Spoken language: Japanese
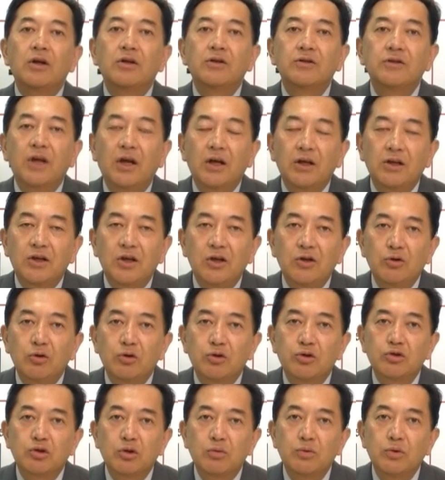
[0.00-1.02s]
年金
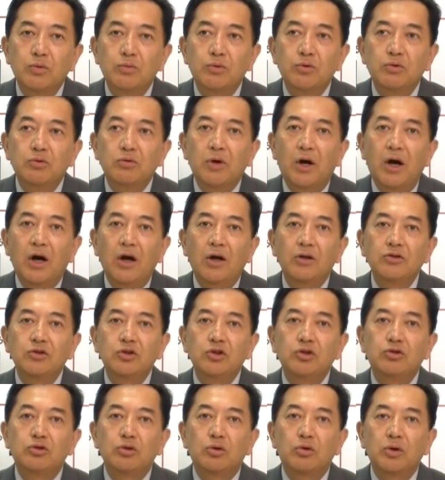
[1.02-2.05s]
の基礎部分は
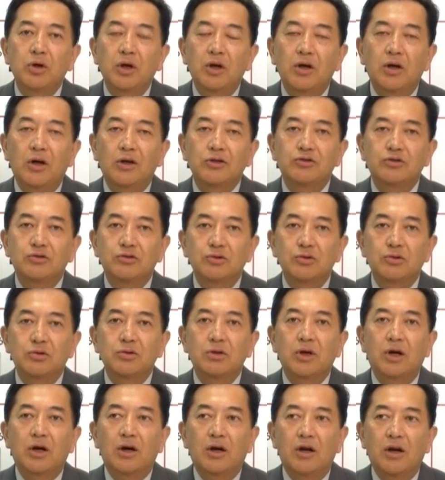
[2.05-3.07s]
2兆円が必要
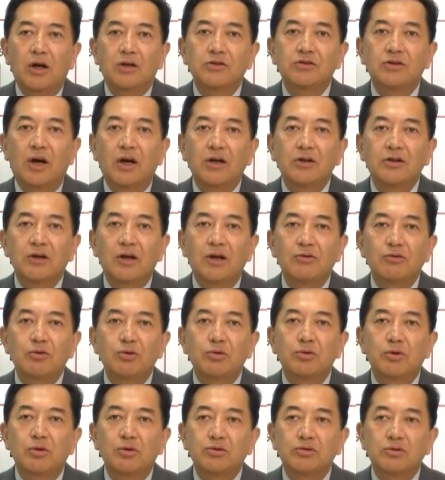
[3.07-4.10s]
だから財源
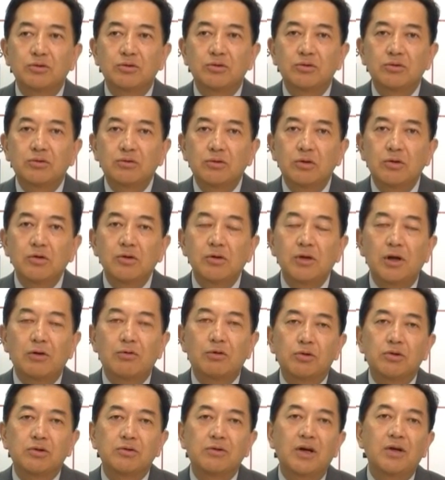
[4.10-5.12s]
をどうするというような
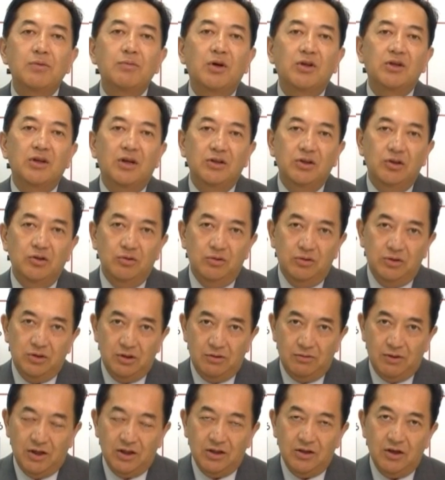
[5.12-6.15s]
とはいまだに言っ
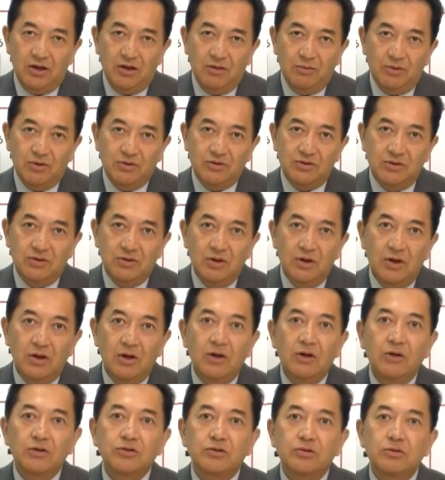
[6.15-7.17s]
てるわけであります
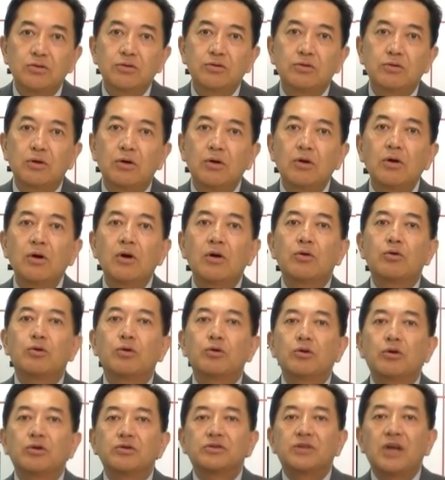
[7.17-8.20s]
すると
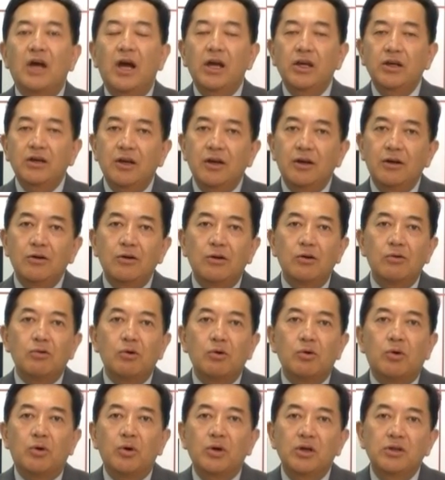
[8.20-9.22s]
この財源論
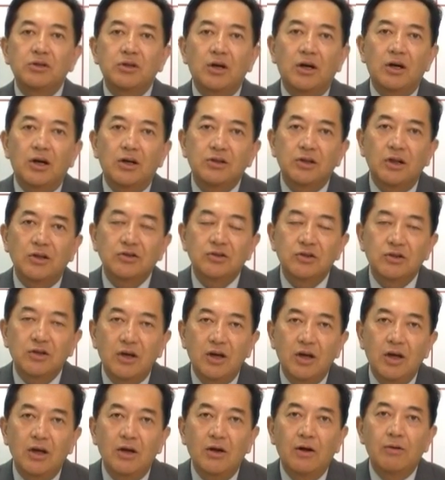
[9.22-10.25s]
を超えた形
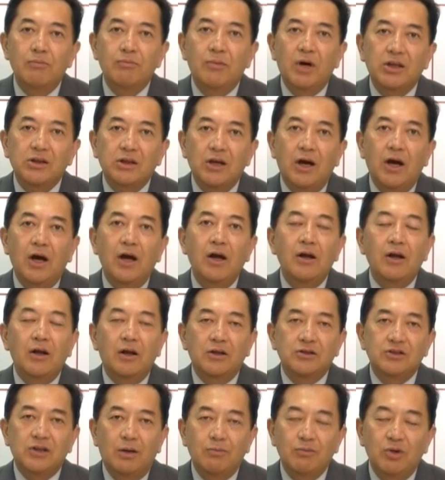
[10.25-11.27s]
でまた
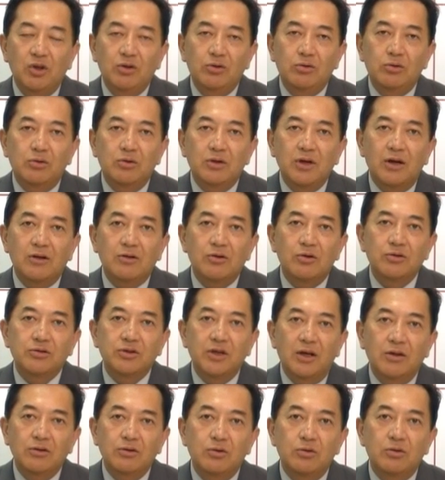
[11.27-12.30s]
社民党や共
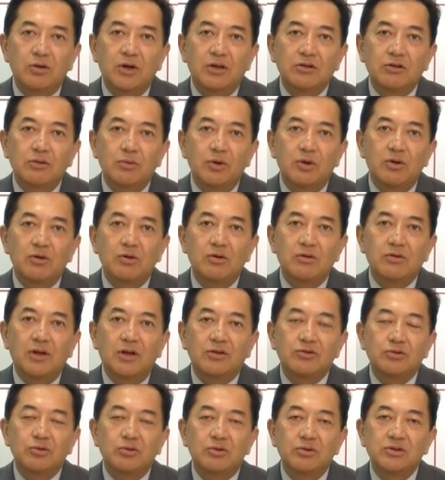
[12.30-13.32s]
産党が述べるよう
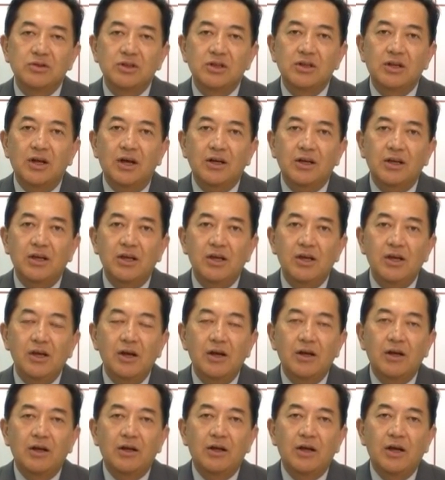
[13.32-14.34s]
な増税なき
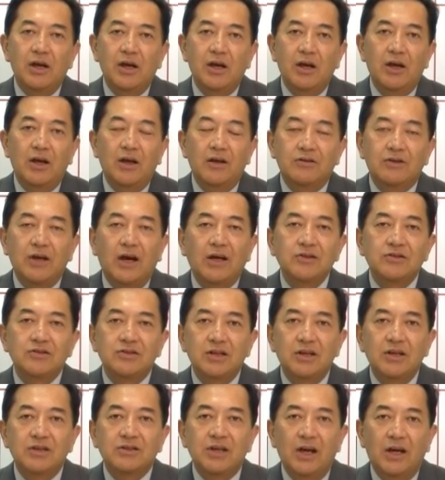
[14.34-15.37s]
えー、財
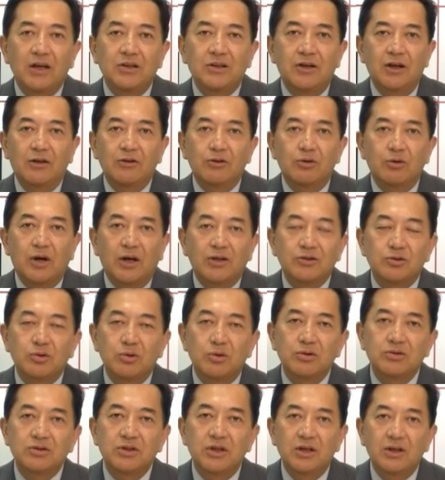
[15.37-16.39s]
政再建とか
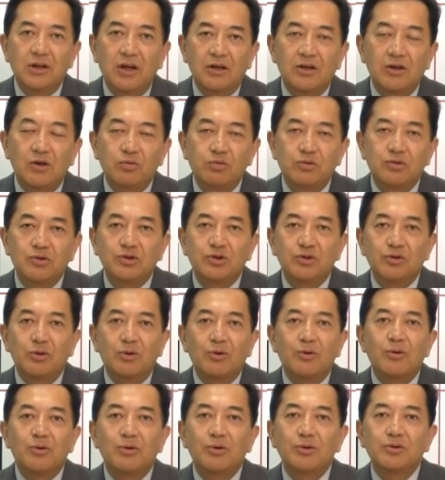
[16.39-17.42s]
増税なき福祉
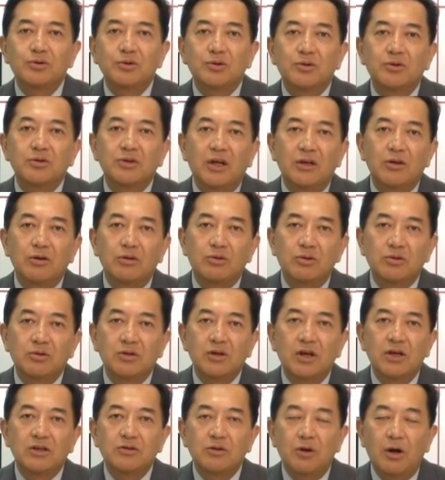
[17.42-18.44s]
の向上などと
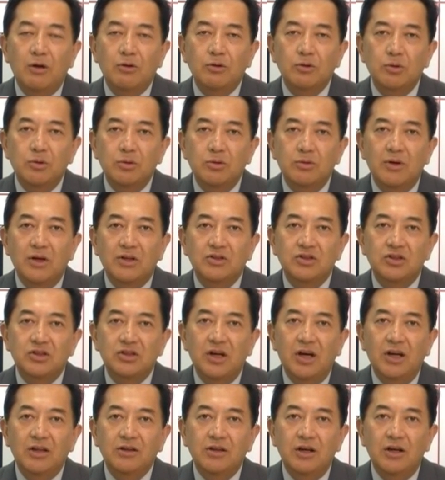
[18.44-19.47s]
いう絵空事とは
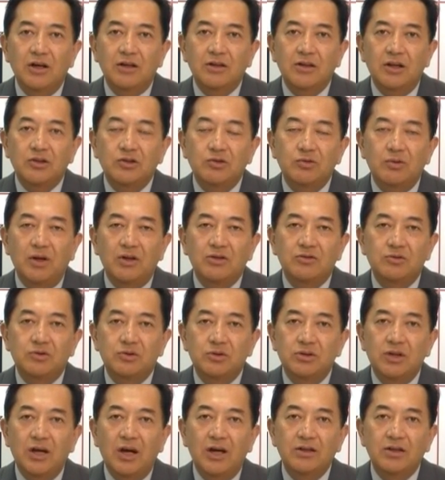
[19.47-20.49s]
違った形は
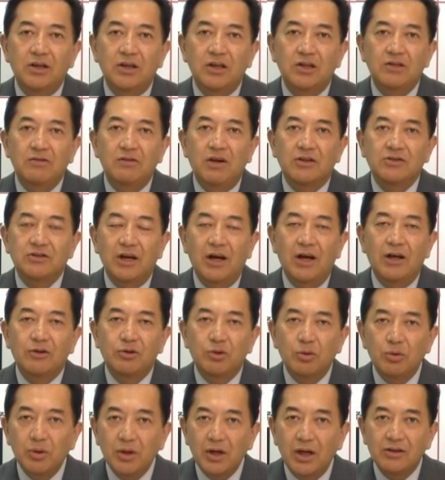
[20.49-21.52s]
具体的にはじゃ
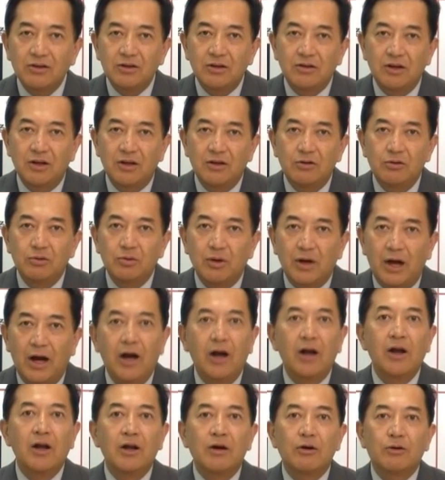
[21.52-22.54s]
あどうやってできるの
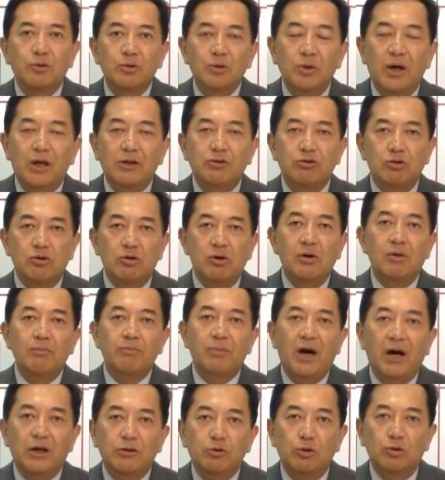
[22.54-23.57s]
かこの後
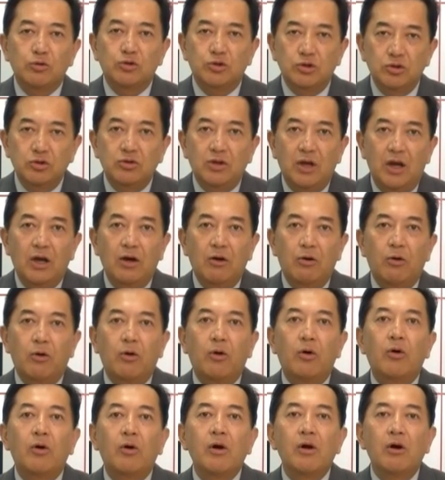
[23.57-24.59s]
パート2で
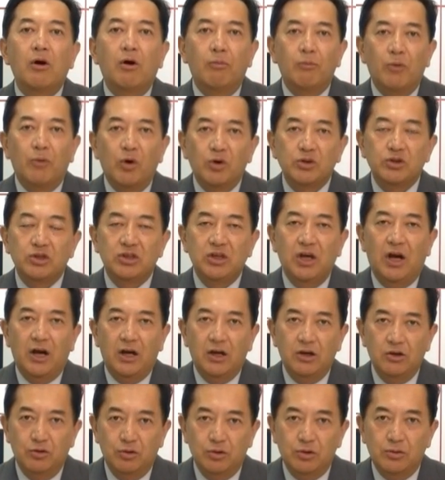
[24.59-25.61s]
お申し上
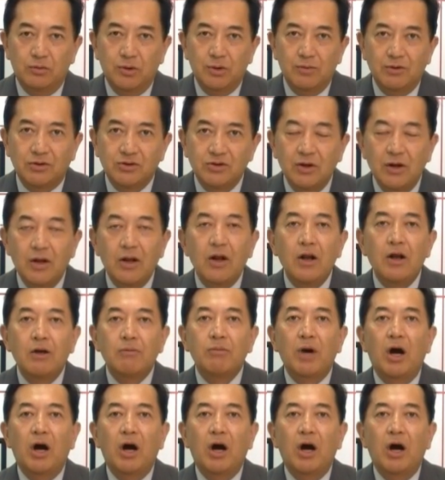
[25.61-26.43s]
げようと思います。